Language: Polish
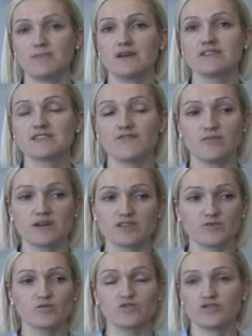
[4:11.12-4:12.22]
Państwo,
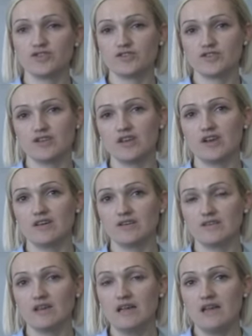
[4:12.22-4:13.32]
bardzo dużo dzieci
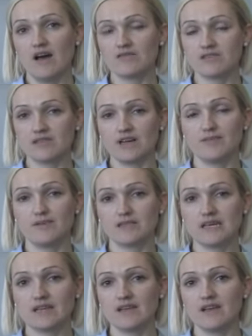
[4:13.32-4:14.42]
e, oddaje
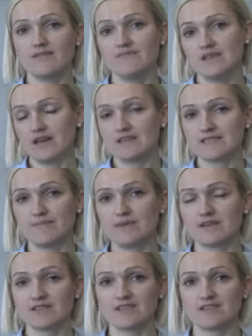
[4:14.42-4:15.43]
baterie. Ja jestem bardzo